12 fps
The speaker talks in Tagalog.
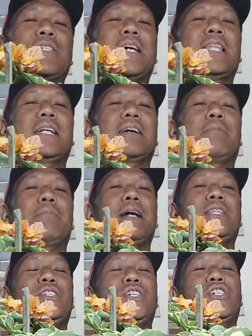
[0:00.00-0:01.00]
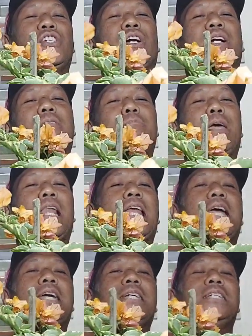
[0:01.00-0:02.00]
O, san ka pa? This is your
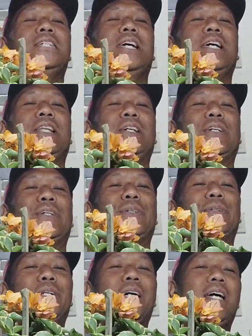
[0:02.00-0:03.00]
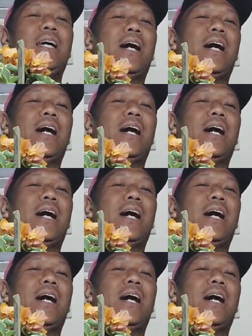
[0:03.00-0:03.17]
camellia yellow.